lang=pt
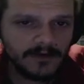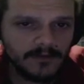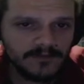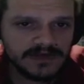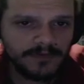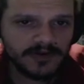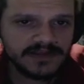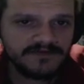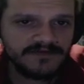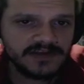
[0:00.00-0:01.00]
como você pode
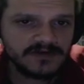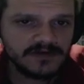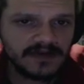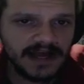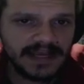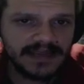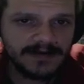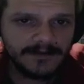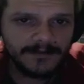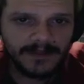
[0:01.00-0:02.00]
ter visto,
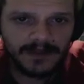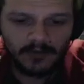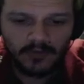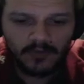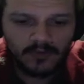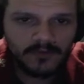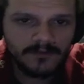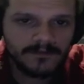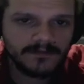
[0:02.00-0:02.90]
ali eu